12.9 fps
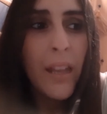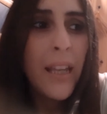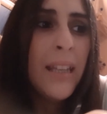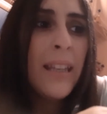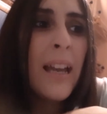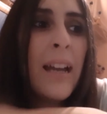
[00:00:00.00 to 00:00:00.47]

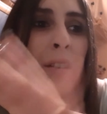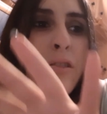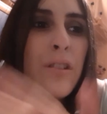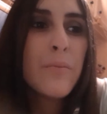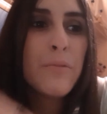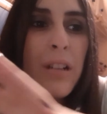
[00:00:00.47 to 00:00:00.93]
Y ya
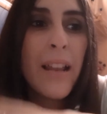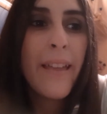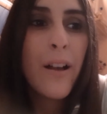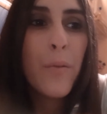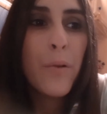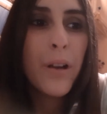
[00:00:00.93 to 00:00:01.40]
nos hicimos la
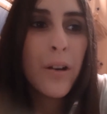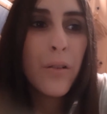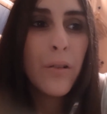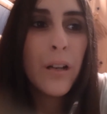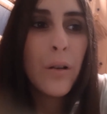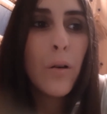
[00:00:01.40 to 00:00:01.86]
idea como que
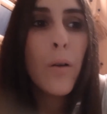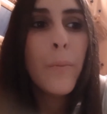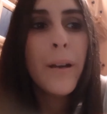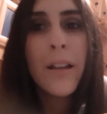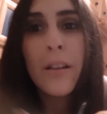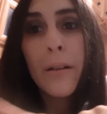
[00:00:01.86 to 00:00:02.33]
no. Y luego
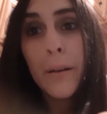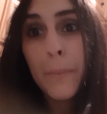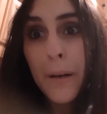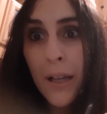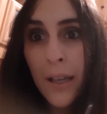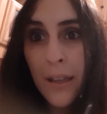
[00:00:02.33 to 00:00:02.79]
mirando a
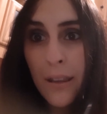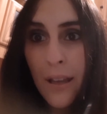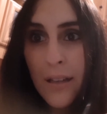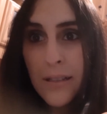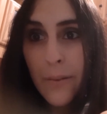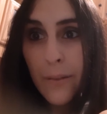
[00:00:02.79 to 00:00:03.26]
ver para qué
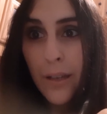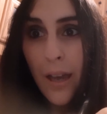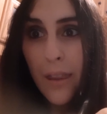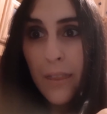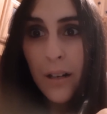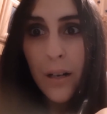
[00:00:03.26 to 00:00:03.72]
días
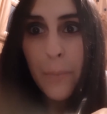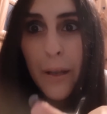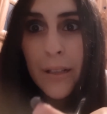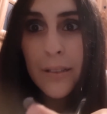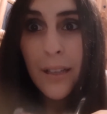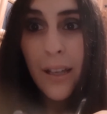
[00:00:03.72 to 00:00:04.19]
había, de
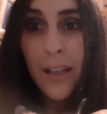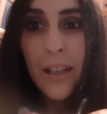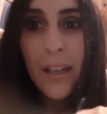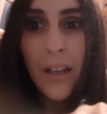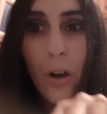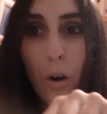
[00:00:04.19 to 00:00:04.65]
repente,
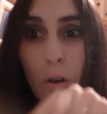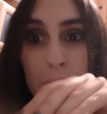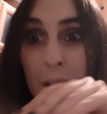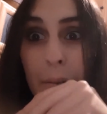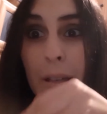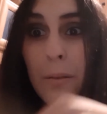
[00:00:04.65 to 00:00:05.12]

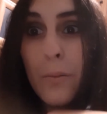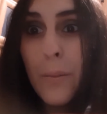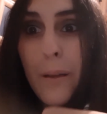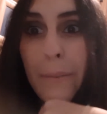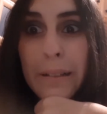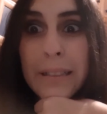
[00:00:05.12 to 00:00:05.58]
otra vez
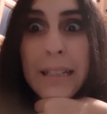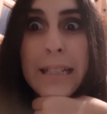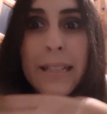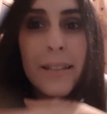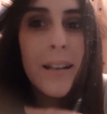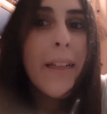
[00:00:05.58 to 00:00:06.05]
volví a ver
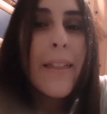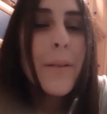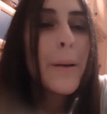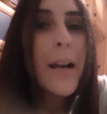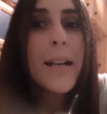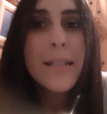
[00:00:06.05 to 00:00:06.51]
tres
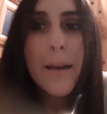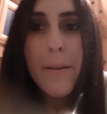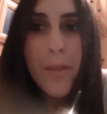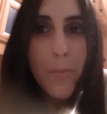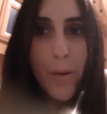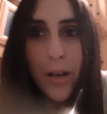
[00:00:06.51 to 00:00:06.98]
entradas para el
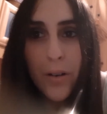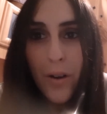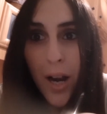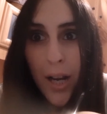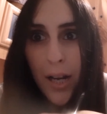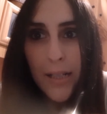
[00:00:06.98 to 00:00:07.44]
sábado.
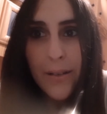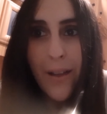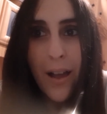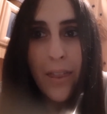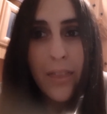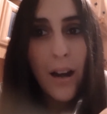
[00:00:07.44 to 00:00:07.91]
Imagino que alguien las
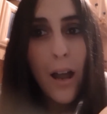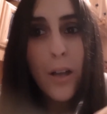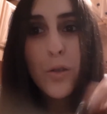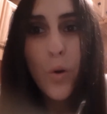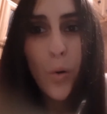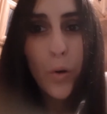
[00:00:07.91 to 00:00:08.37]
haya cancelado.
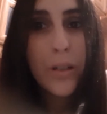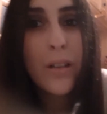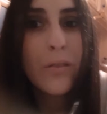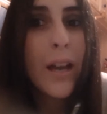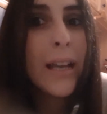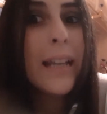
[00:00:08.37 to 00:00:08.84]
Y yo
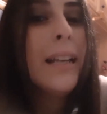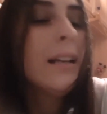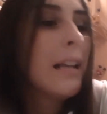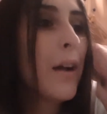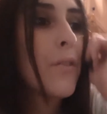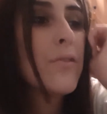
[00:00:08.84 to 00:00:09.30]
corriendo ahí,
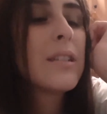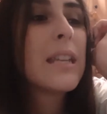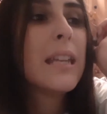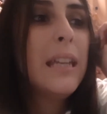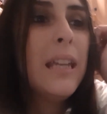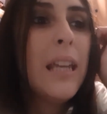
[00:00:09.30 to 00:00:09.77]
las
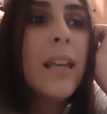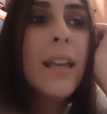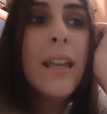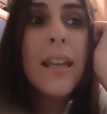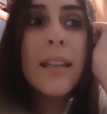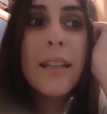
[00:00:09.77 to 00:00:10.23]
conseguí.
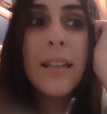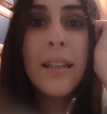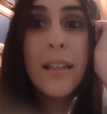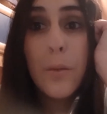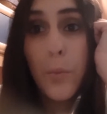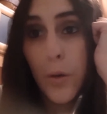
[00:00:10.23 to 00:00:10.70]

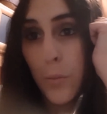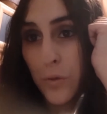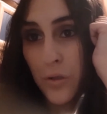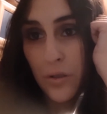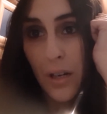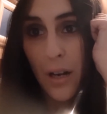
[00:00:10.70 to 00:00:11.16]
Y bueno,
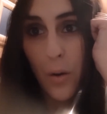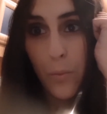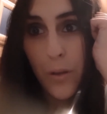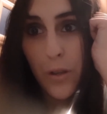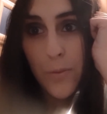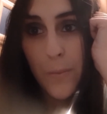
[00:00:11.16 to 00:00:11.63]
pues os haré
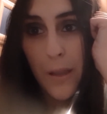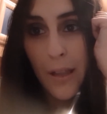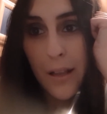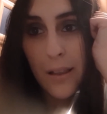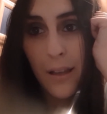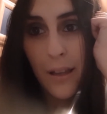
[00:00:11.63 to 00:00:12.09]
un vídeo
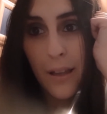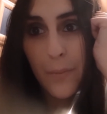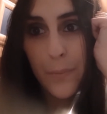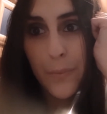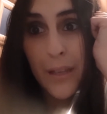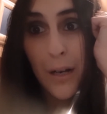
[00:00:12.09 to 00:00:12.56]
especial
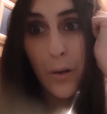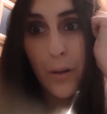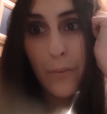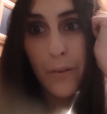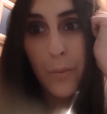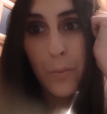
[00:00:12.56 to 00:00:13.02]
de, de lo
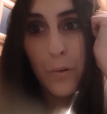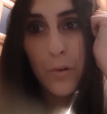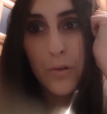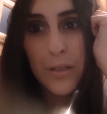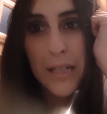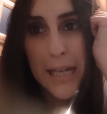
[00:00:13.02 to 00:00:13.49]
que
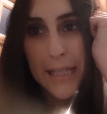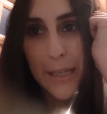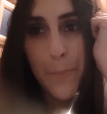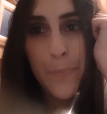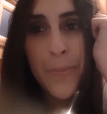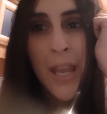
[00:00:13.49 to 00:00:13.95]
vemos allí.